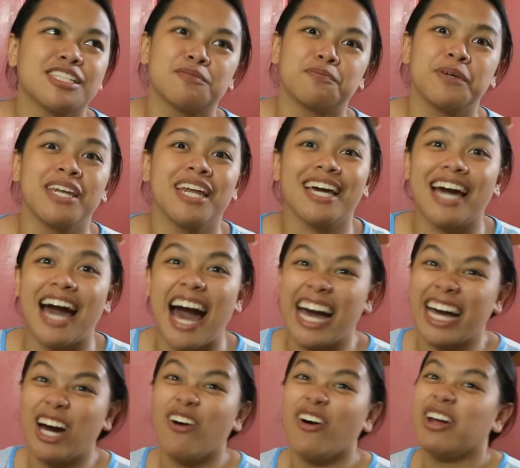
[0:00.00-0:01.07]
Tapos
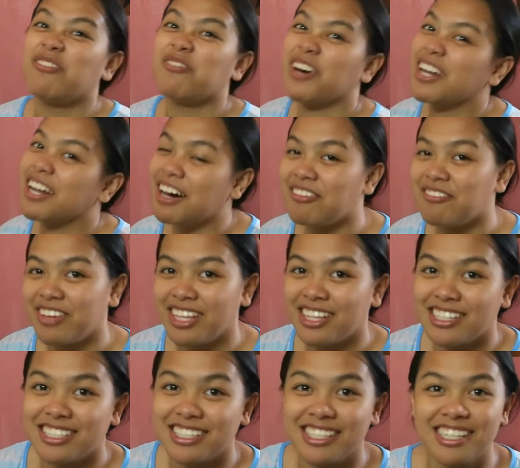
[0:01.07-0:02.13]
pinag-aagawan pa
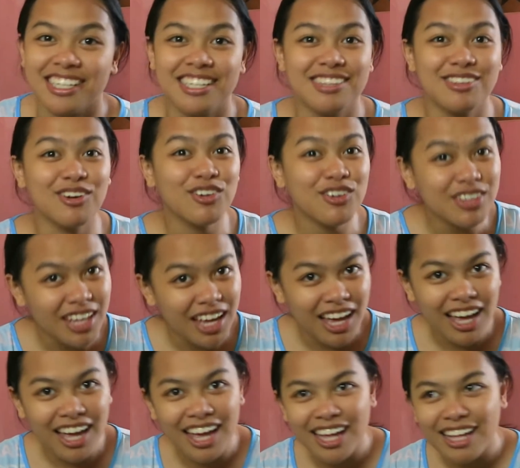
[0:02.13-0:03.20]
namin si
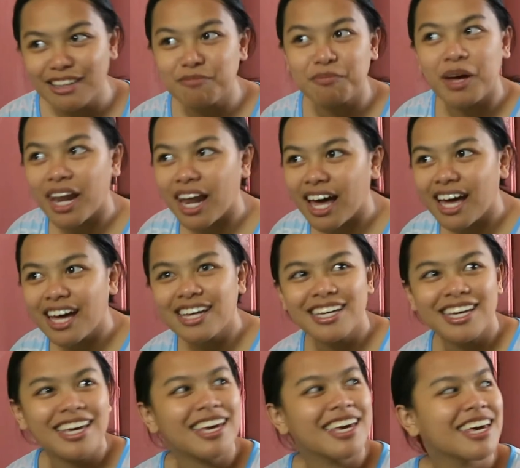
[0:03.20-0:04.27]
Donut
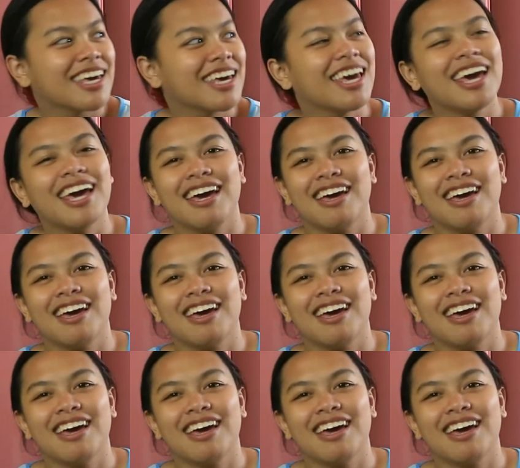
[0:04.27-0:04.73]
palagi.